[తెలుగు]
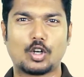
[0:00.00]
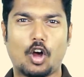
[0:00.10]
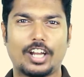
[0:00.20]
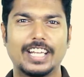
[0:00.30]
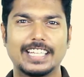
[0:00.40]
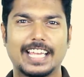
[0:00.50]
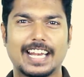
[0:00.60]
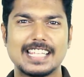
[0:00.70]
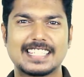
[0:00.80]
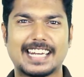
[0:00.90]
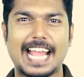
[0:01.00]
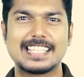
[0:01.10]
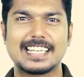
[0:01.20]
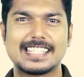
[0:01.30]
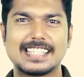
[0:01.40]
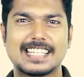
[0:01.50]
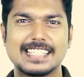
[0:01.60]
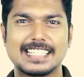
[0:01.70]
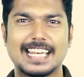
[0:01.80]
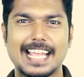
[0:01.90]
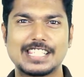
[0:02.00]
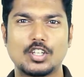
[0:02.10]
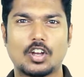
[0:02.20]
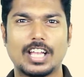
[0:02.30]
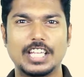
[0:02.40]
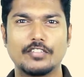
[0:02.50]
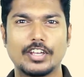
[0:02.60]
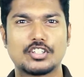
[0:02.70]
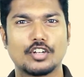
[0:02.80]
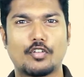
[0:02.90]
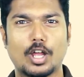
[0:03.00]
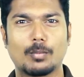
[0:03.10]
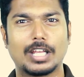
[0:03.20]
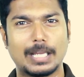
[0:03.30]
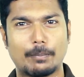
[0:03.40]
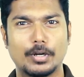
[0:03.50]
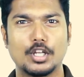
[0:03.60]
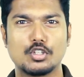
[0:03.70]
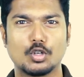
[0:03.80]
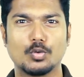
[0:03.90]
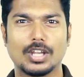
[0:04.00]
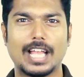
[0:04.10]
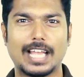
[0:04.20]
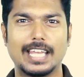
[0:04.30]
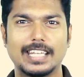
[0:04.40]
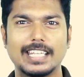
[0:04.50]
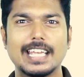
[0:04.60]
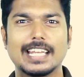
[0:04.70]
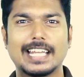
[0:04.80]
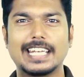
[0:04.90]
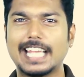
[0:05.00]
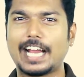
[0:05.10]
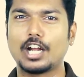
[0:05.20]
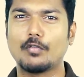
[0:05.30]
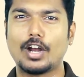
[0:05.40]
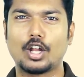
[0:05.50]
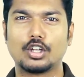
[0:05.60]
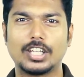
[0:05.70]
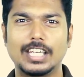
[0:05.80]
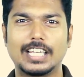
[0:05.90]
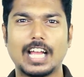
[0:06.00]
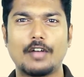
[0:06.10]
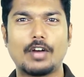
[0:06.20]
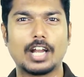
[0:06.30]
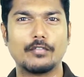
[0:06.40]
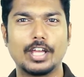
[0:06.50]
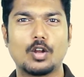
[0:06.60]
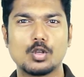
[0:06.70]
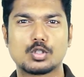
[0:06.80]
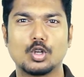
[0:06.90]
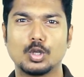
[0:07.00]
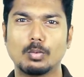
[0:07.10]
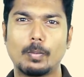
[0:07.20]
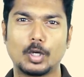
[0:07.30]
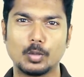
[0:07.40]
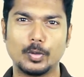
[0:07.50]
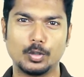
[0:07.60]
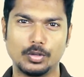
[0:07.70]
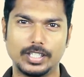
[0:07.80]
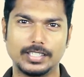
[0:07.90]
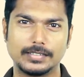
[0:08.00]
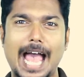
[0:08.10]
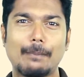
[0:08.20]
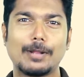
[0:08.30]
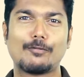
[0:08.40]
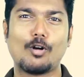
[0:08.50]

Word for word: కార్నింగ్ దగ్గర స్క్రాచ్ రెసిస్టెన్స్ గ్లాస్ యొక్క ఇన్వెన్షన్ ఫార్ములా ఎప్పటి నుంచో ఉన్నా కానీ దాన్ని ఎక్కడ వాడాలో తెలియక వాళ్ళ వేర్ హౌస్లో దుమ్ము పట్టుకుపోయి ఉంది యాపిల్